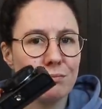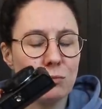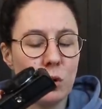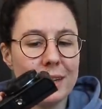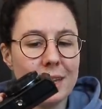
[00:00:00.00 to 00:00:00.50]

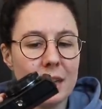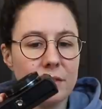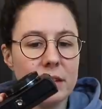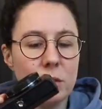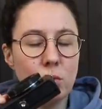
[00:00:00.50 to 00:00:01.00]
dans la dernière
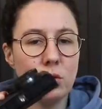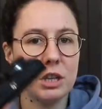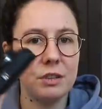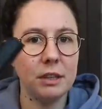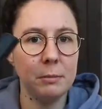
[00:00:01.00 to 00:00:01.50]
vidéo,
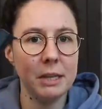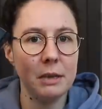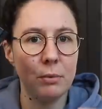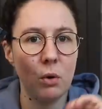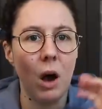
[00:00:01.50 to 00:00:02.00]
j'ai filmé
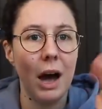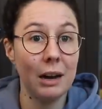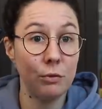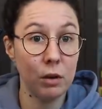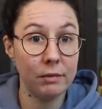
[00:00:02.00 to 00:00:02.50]
des plans à
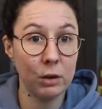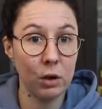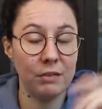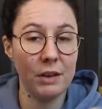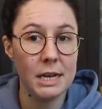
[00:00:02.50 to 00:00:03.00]
la fois avec le
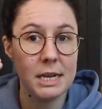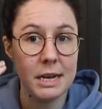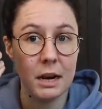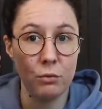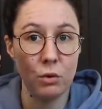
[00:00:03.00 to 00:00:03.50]
réflexe
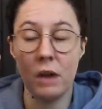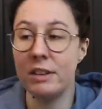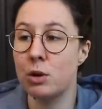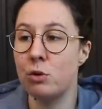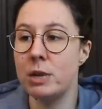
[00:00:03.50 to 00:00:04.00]
et à la fois
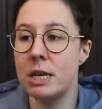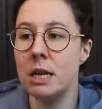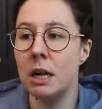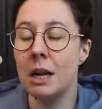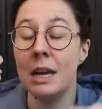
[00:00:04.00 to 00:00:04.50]
avec
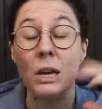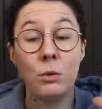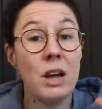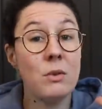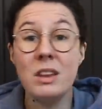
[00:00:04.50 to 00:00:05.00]
celui-ci, et
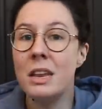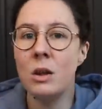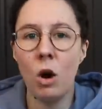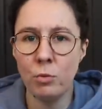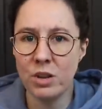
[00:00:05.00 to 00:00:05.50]
on a une
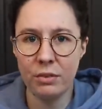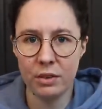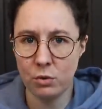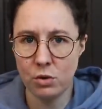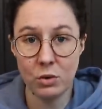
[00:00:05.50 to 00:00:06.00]
énorme
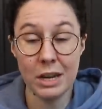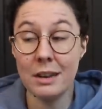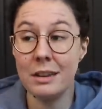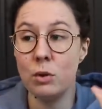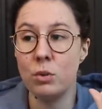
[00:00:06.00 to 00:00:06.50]
différence de
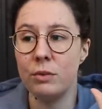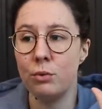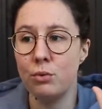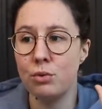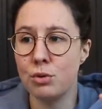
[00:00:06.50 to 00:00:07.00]
qualité au
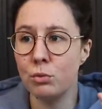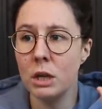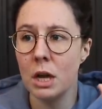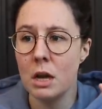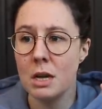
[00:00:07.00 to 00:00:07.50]
niveau du son,
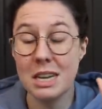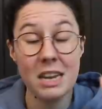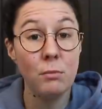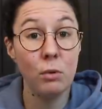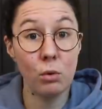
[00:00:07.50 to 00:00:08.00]
ce
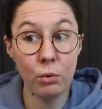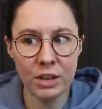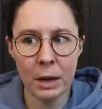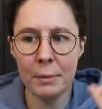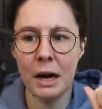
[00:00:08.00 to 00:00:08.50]
qui ne me
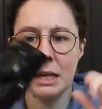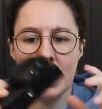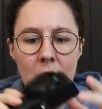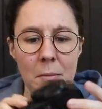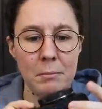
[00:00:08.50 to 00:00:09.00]
convient pas,
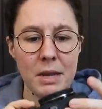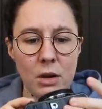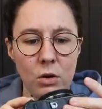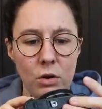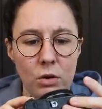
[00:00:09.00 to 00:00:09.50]
mais,
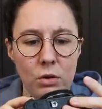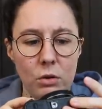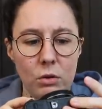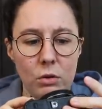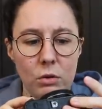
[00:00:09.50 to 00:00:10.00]

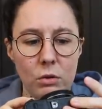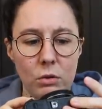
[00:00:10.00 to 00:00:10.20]
euh,